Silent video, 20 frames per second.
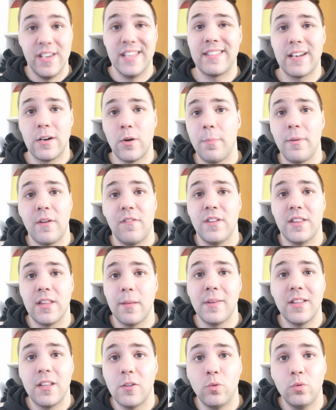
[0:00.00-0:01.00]
vi entrano
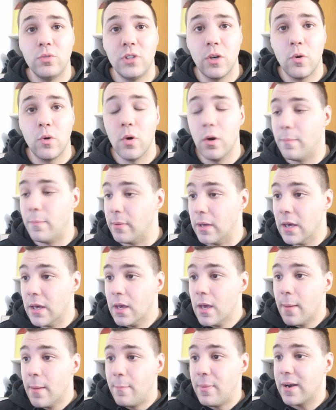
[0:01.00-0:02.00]
perfettamente tutti i colpi.
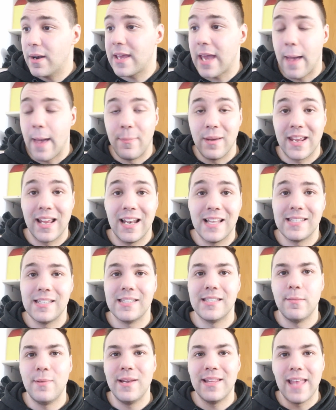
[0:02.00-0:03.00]
Perché? Perché la
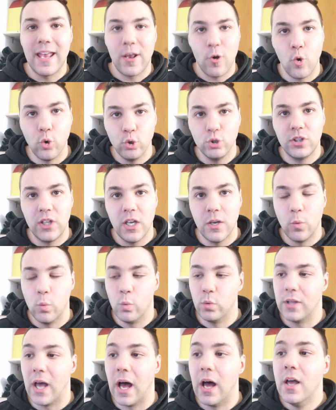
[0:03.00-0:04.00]
sensibilità è
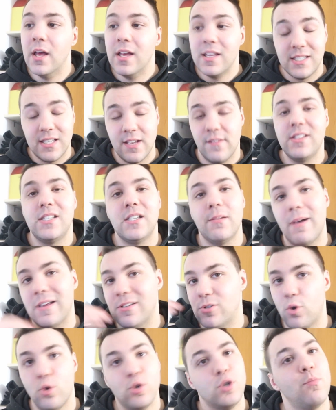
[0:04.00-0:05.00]
contenuta. Se avessi
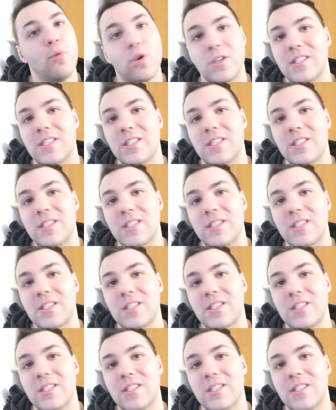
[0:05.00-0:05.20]
messo lo